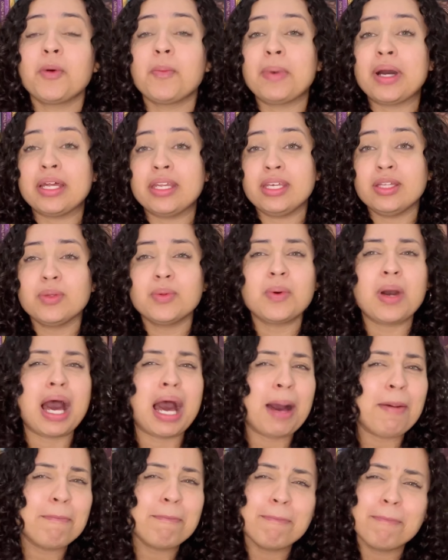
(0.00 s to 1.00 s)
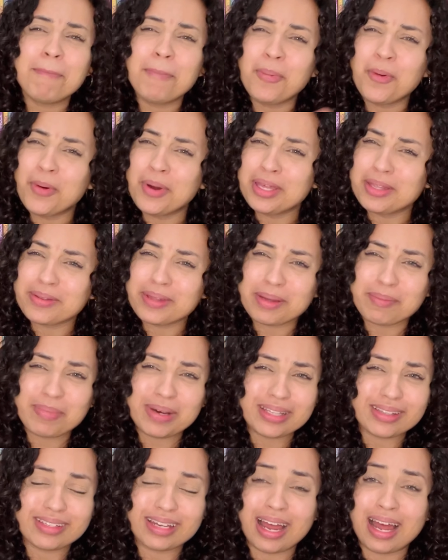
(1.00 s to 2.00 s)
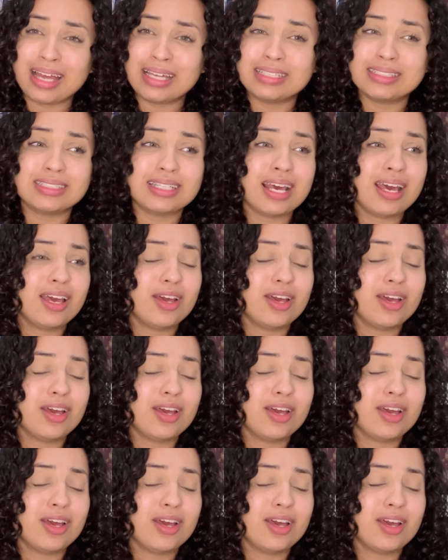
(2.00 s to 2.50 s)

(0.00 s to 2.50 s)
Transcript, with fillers: marido há muito tempo atrás.